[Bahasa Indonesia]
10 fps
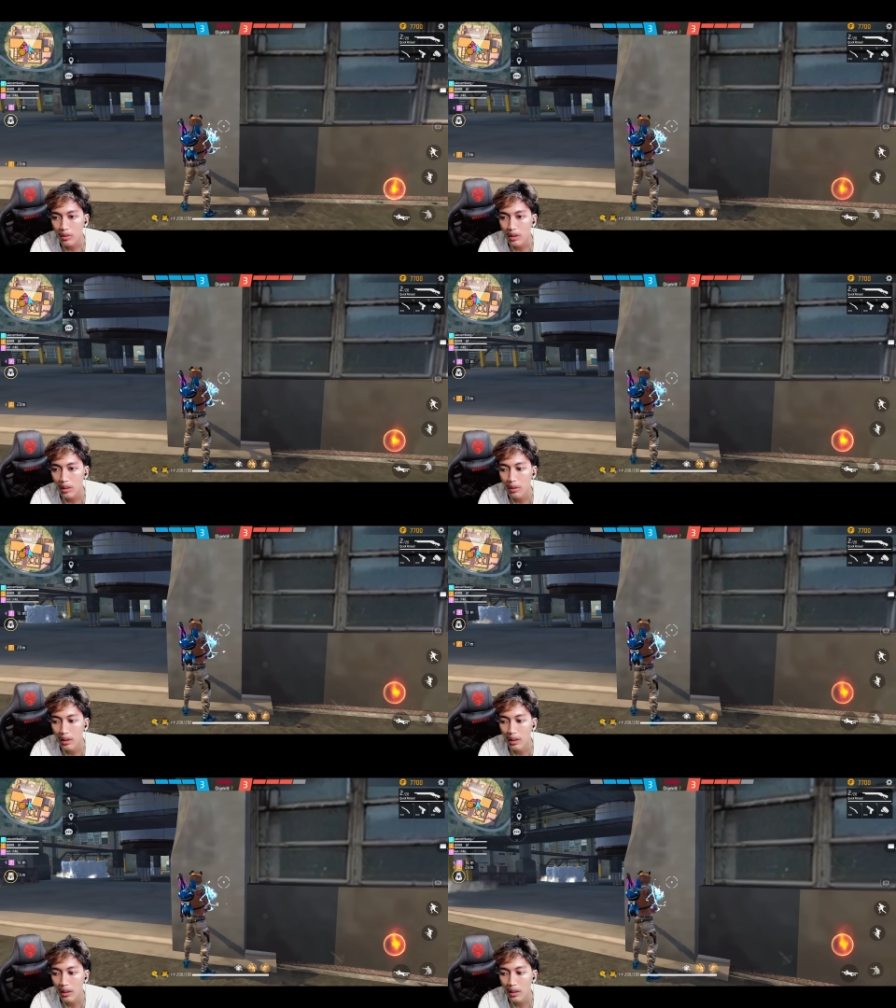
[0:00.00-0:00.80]
Sabar
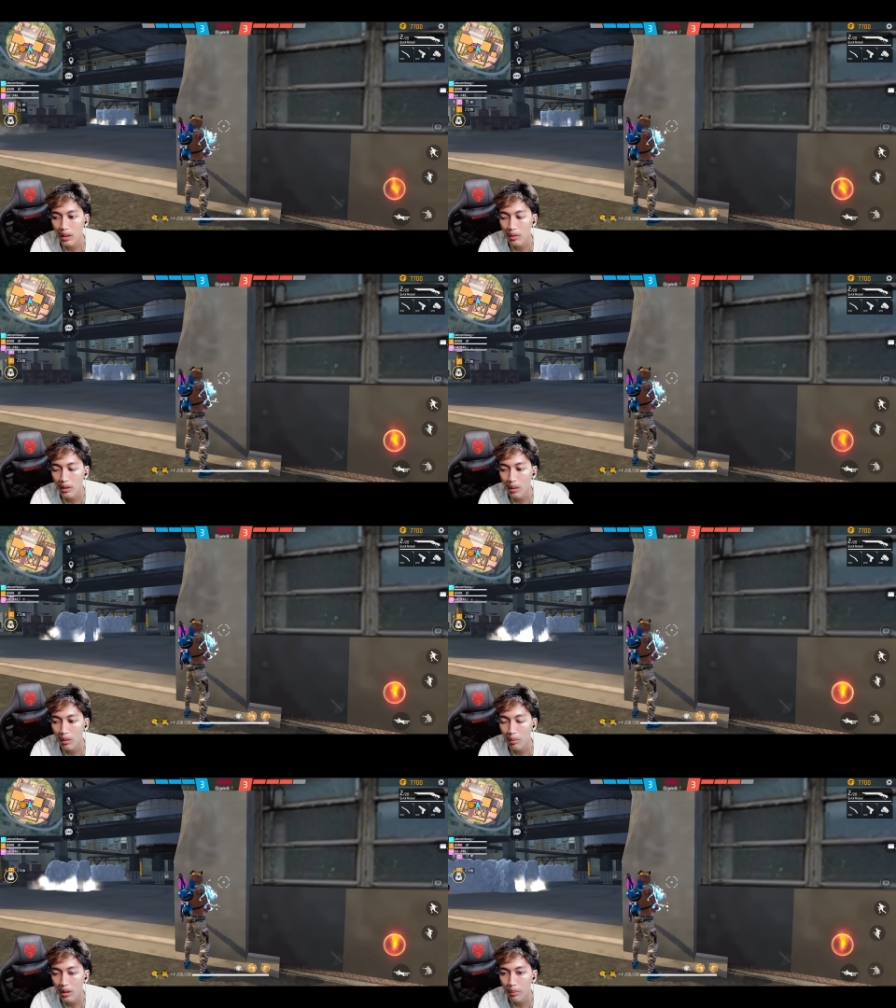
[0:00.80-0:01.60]
ya kawan-kawan
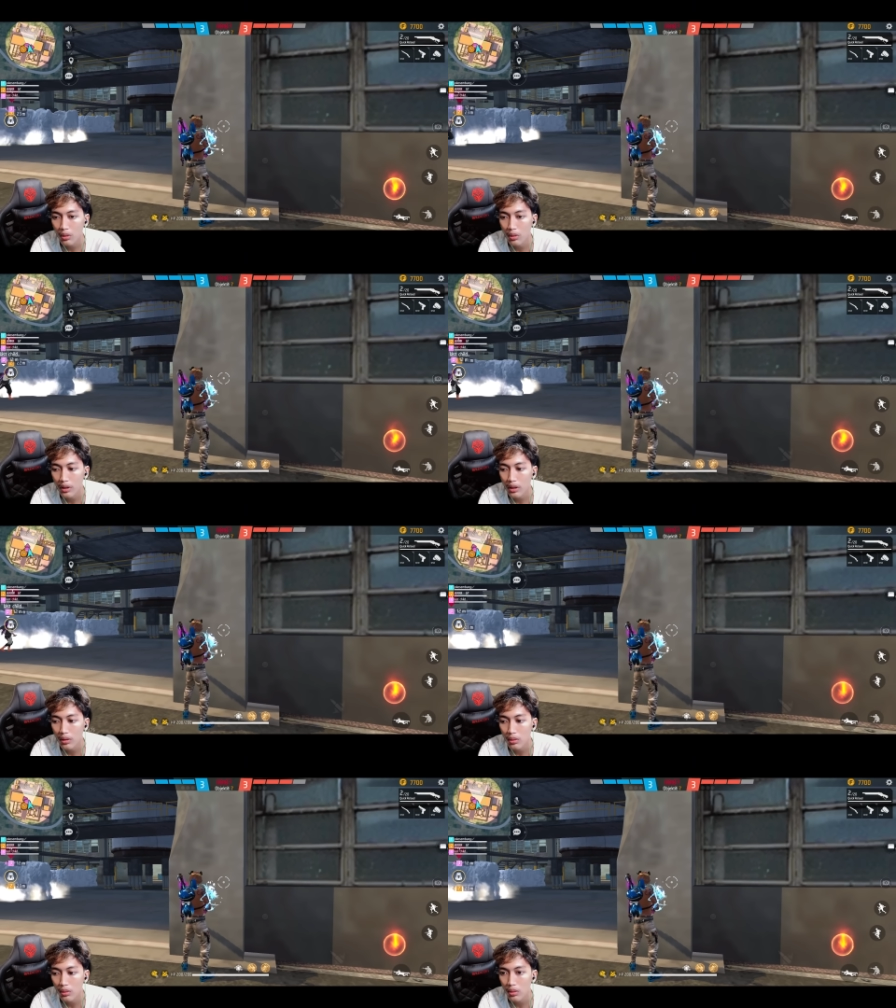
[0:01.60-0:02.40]
biar FPS gue naik
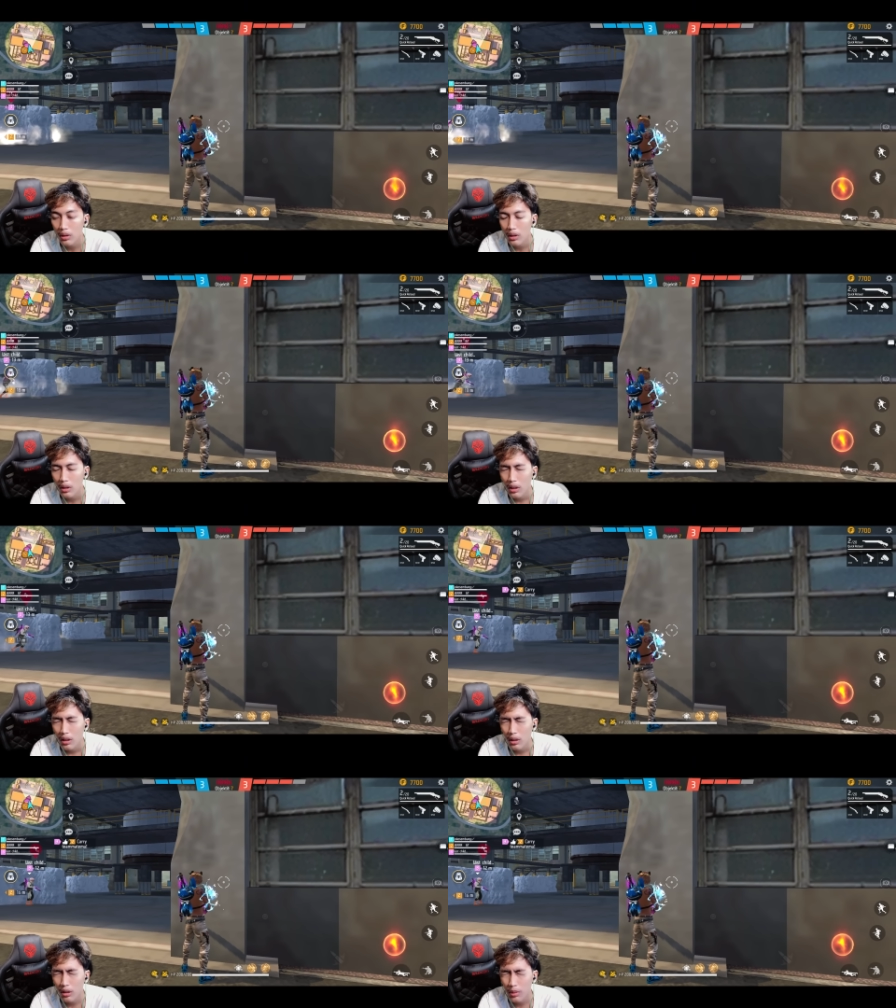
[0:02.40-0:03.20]
dulu
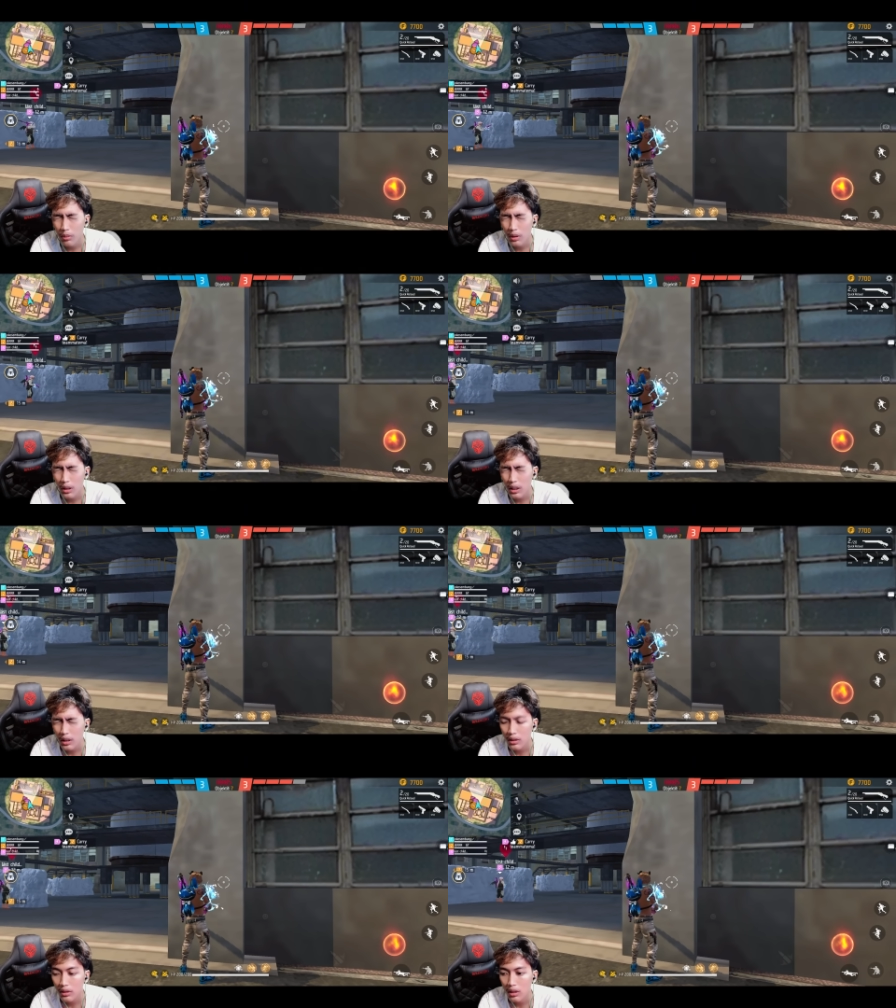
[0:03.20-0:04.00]

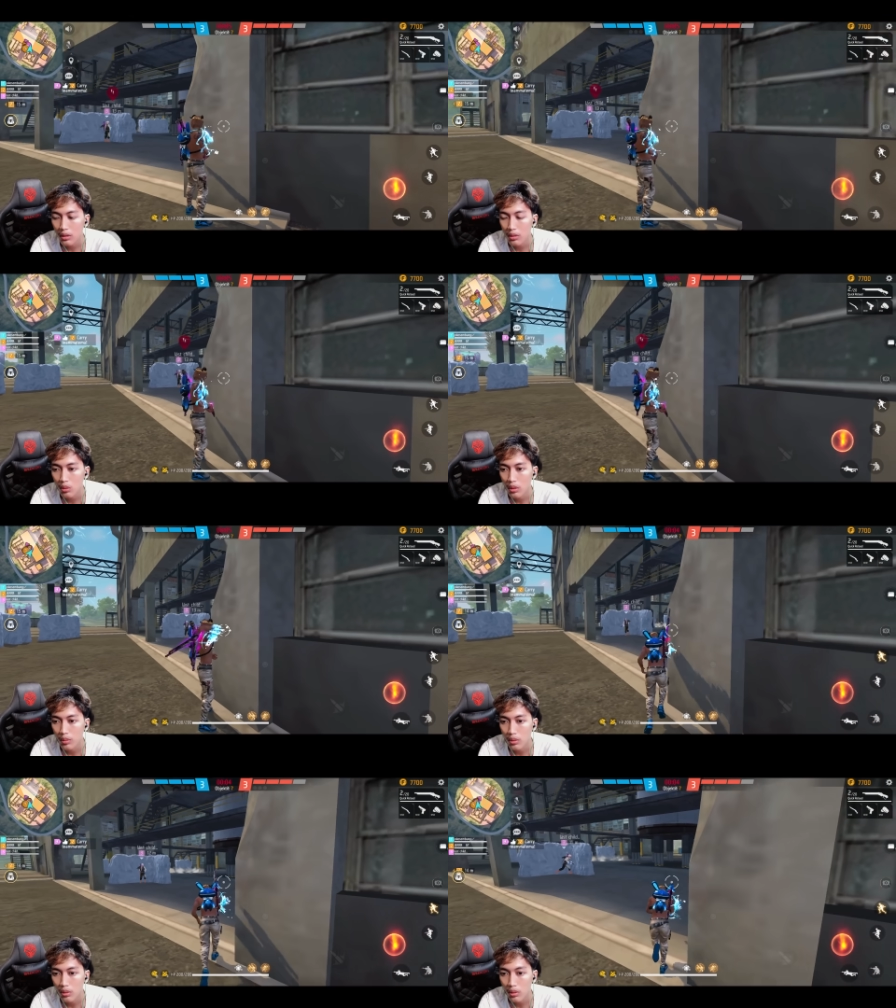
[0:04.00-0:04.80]
118
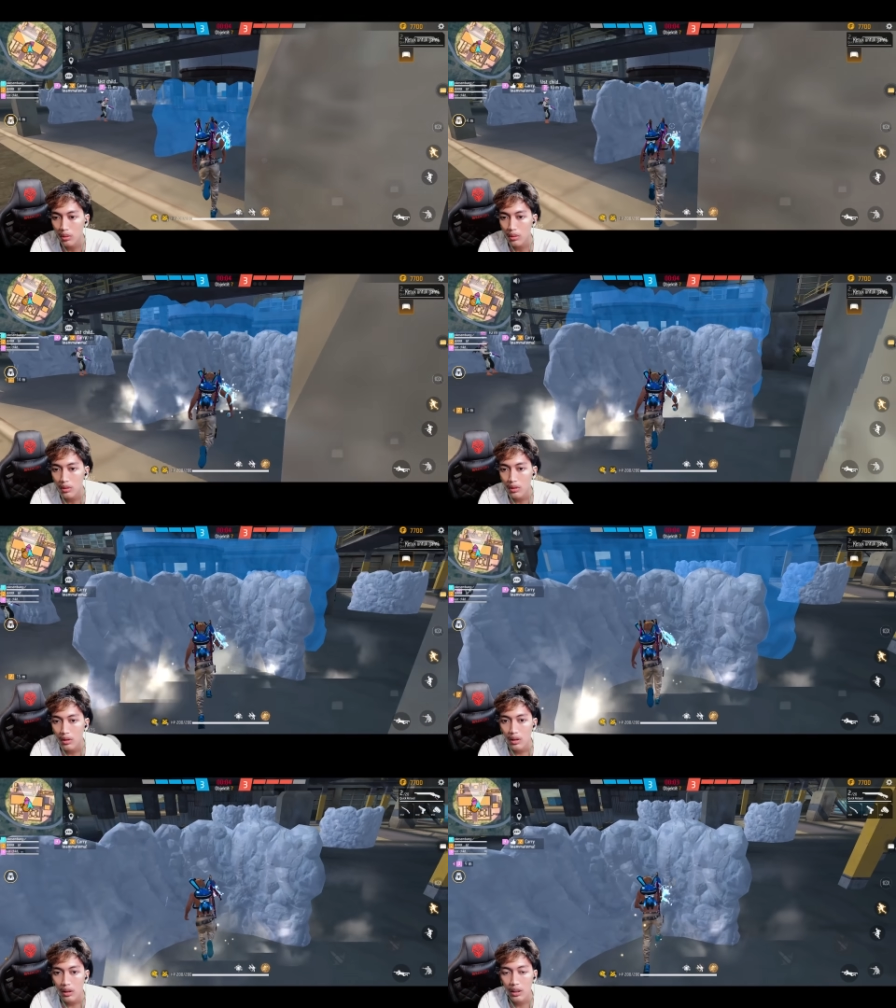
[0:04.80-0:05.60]
120
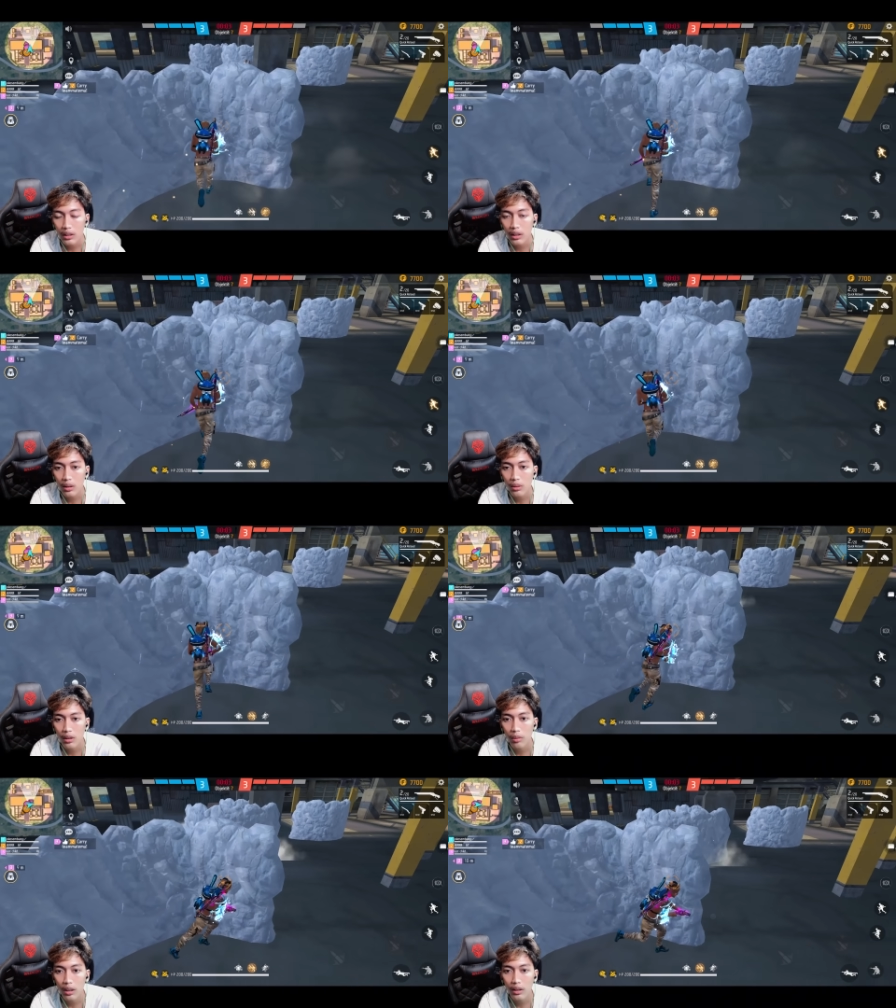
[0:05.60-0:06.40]
kanan satu ya
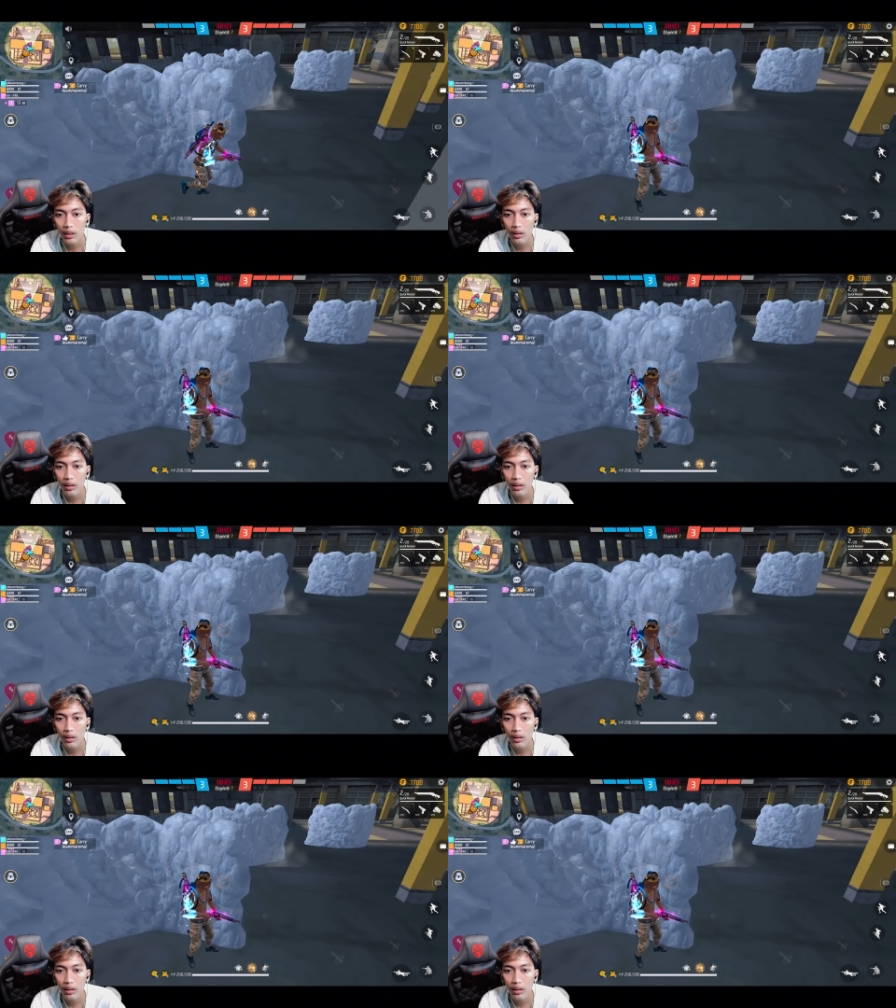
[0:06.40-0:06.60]
brother